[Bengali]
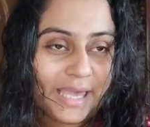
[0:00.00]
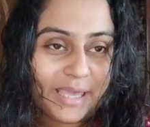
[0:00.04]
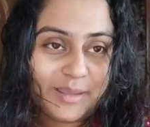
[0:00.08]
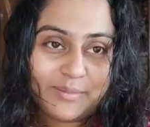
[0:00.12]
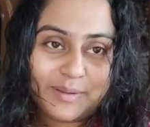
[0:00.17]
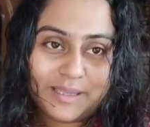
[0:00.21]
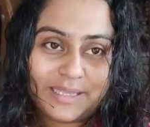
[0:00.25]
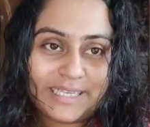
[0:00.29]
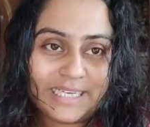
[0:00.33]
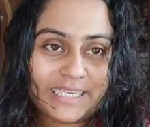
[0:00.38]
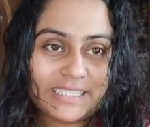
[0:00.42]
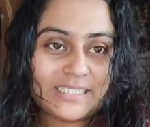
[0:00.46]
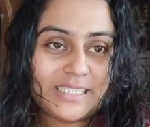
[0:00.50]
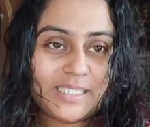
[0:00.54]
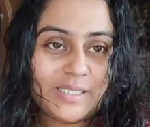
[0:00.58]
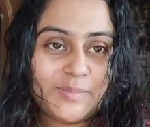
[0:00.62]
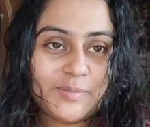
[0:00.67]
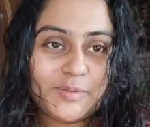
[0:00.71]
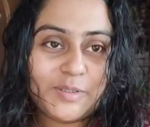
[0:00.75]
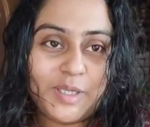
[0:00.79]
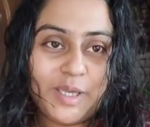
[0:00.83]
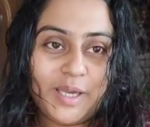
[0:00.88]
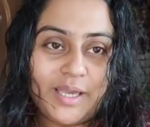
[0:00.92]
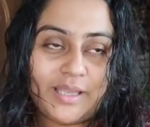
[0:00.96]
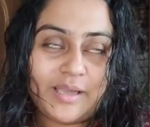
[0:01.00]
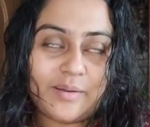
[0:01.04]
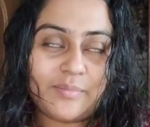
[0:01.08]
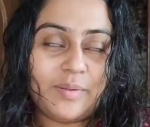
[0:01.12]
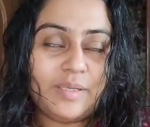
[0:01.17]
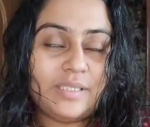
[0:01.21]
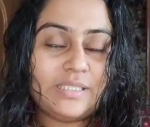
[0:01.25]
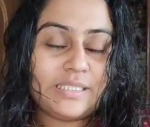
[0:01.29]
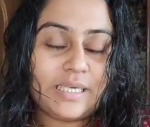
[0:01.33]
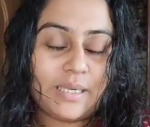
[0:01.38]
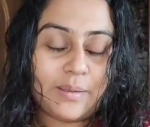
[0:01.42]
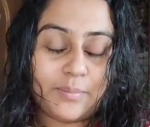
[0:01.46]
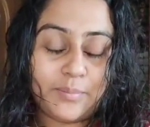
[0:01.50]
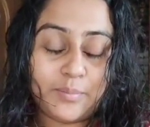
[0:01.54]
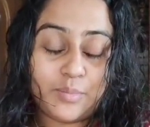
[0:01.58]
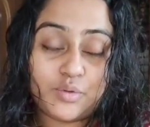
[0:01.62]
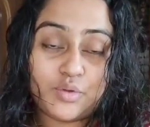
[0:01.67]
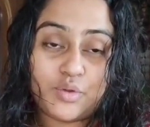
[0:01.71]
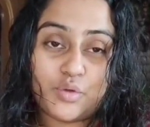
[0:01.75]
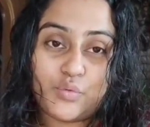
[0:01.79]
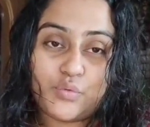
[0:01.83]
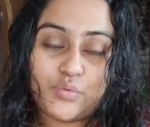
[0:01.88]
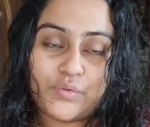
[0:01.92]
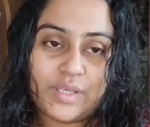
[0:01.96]
এইবারই আসলে মনে হয় না আমি
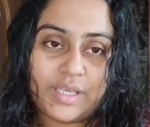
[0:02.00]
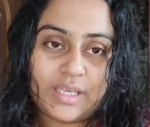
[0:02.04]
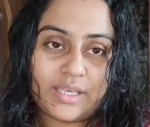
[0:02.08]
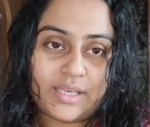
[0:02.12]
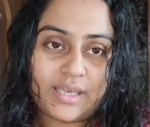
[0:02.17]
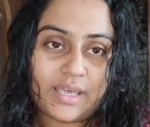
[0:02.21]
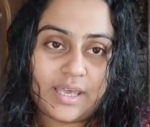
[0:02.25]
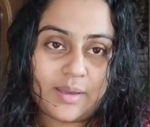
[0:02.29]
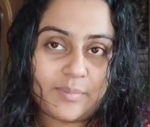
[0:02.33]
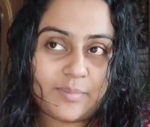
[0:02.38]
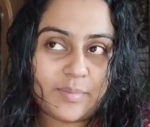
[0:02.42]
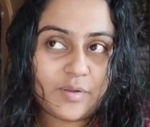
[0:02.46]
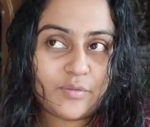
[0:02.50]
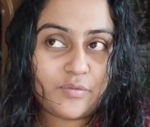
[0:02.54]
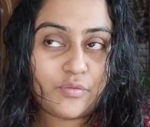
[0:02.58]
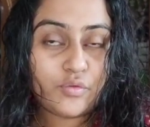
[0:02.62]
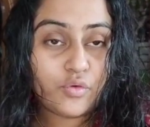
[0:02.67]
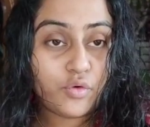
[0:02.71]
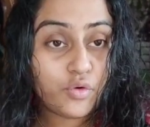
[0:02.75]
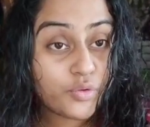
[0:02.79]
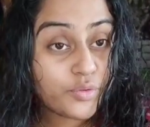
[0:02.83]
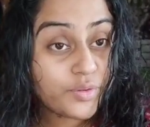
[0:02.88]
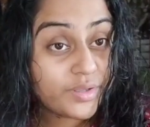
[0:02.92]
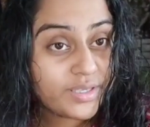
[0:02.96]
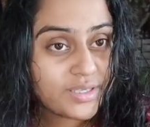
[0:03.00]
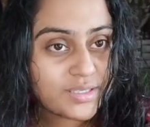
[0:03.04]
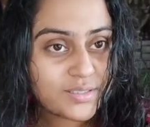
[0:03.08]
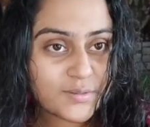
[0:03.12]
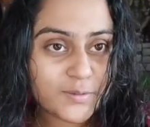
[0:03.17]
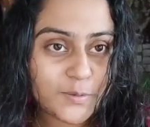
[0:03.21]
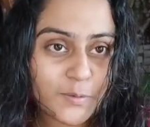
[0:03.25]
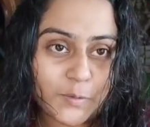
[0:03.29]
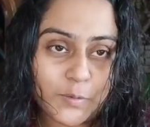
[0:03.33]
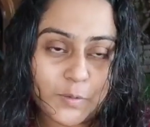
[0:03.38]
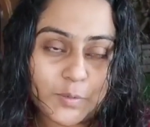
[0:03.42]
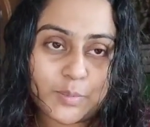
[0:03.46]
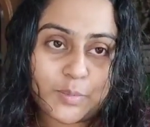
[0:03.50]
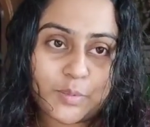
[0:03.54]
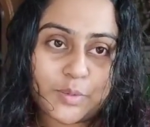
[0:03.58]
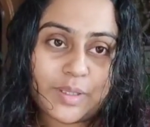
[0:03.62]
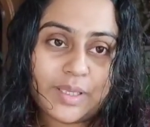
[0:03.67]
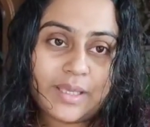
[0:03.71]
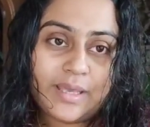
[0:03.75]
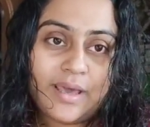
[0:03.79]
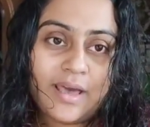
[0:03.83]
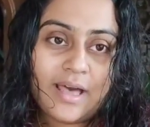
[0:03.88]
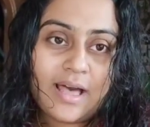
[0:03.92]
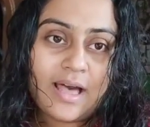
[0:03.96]
শ্যাম্পু তো উইকে মানে ফোর ডেজ
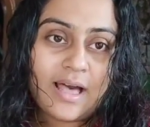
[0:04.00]
করবই